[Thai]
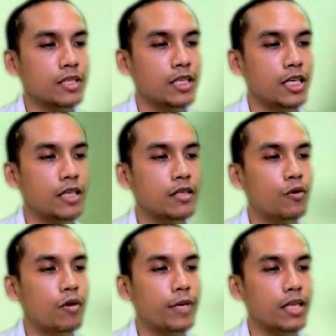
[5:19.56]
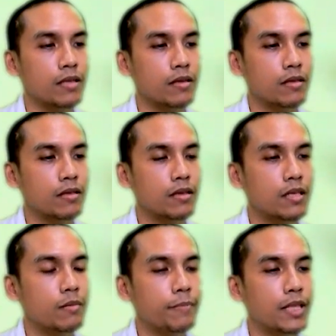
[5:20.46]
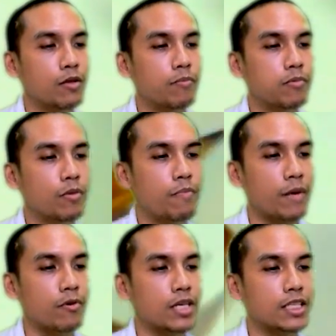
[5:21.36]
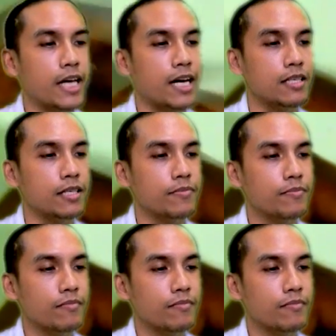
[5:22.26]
เขียนให้ดูว่าเป็นเริ่มเป็นรูปรูปแบบของกระจังแล้ว